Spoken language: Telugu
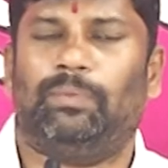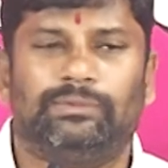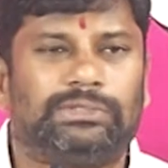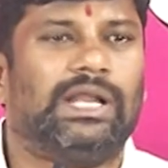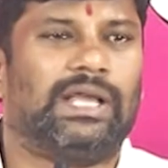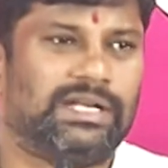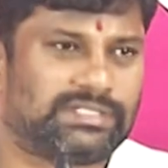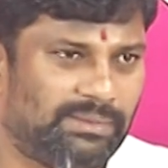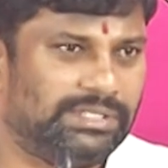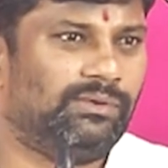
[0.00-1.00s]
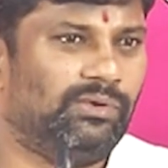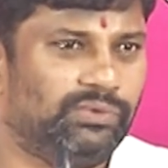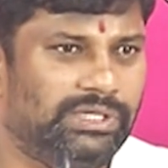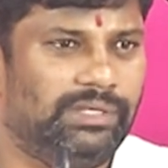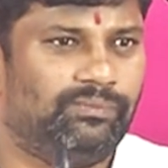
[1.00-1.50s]
కోపం తెలంగాణ సమాజంలో
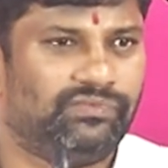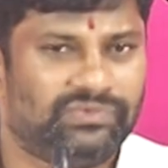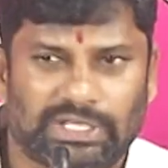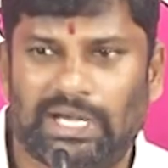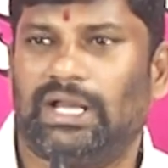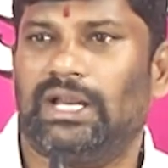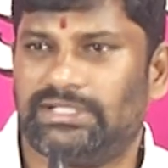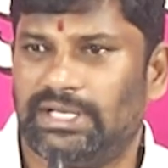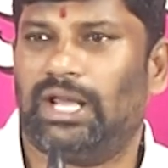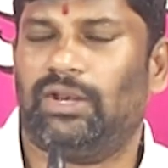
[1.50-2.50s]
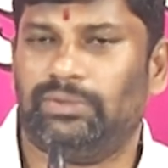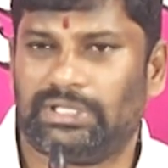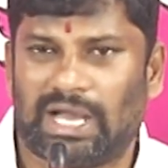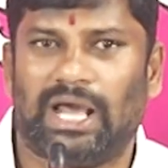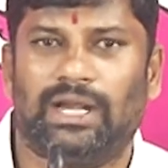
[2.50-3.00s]
ఉంది తెలంగాణ జనాల్లో ఉంది
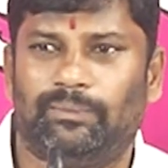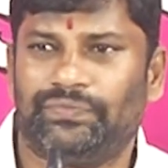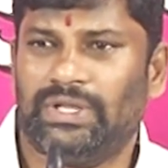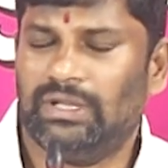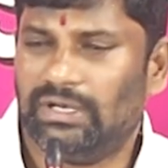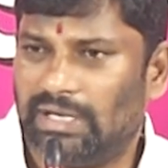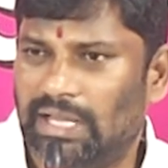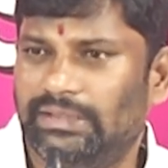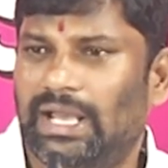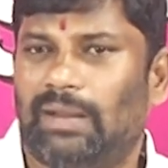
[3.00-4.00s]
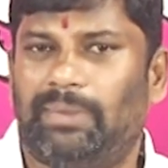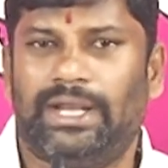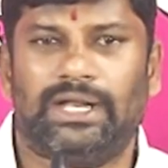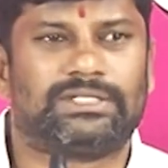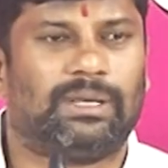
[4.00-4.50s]
కారణం నంద్యాల
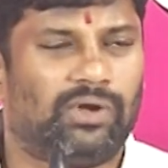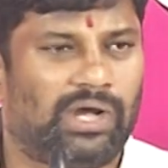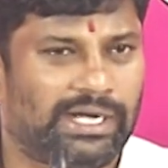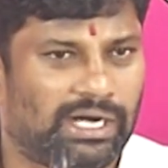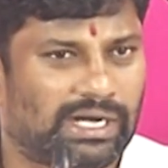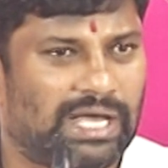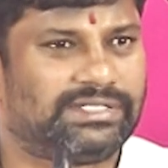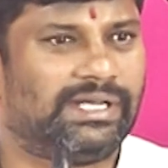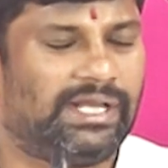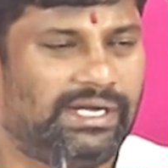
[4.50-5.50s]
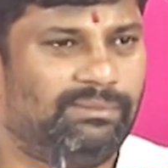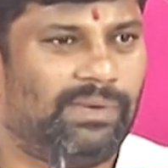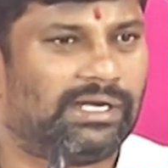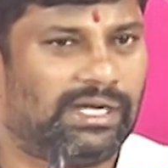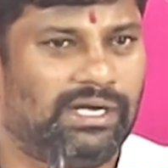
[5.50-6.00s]
బహిరంగ సభలో ఆనాడు రాజశేఖర రెడ్డి
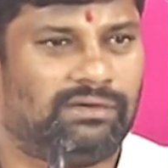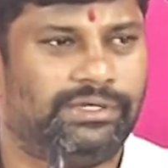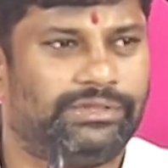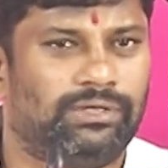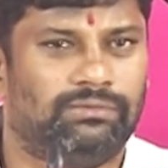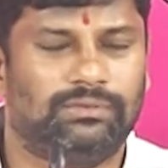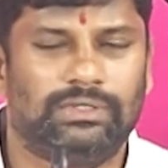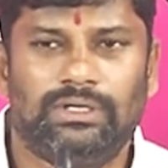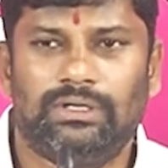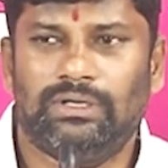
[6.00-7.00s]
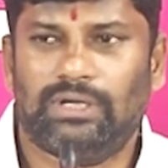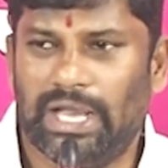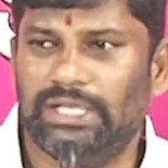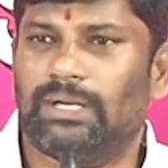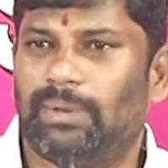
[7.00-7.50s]
మాట్లాడినటువంటి తీరు
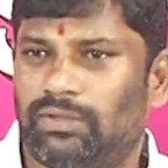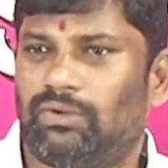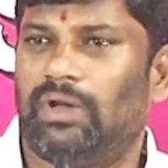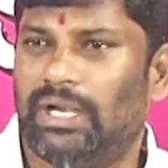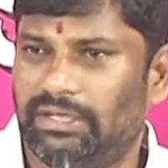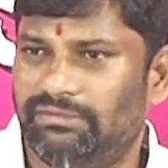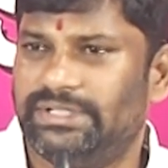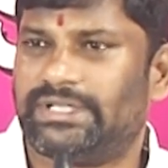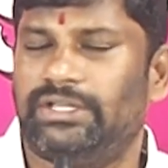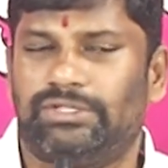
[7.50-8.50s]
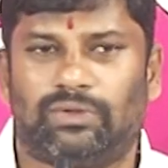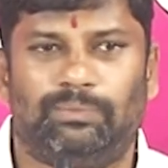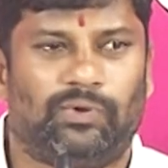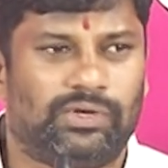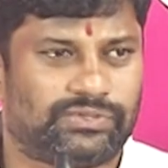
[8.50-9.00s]
హైదరాబాద్ పోవాలంటే వీసా తీసుకొని
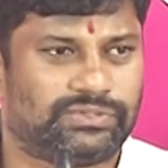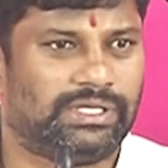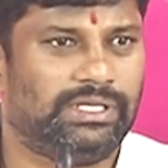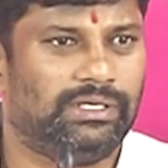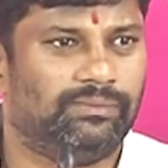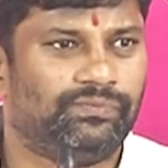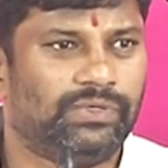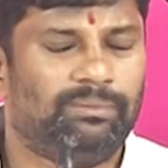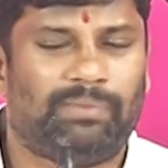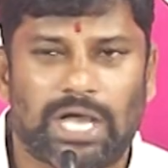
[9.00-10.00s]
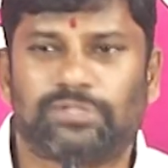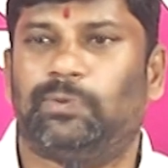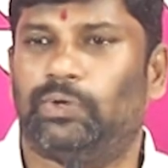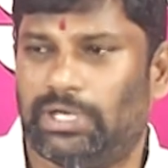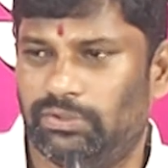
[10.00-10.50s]
పోవాల్సి వస్తుంది
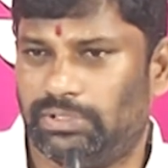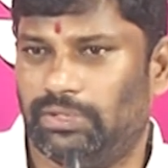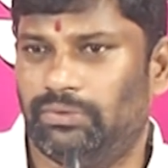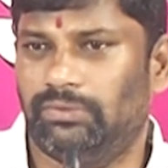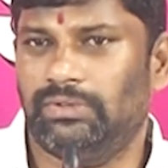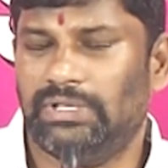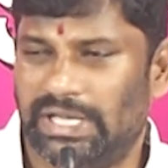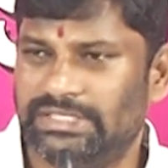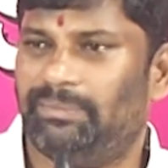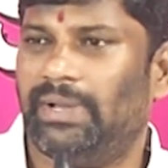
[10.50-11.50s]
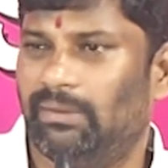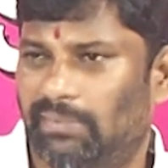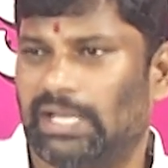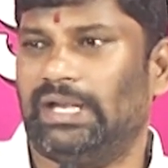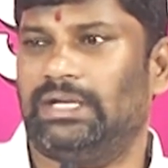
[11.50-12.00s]
పాస్పోర్ట్ అడుగుతారు అని చెప్పి ఆయన
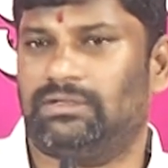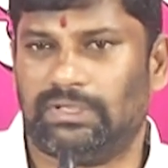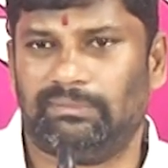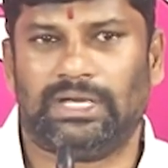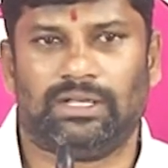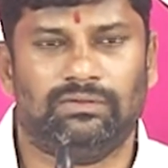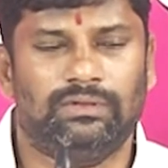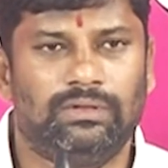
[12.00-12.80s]
మాట్లాడినటువంటి మాటలు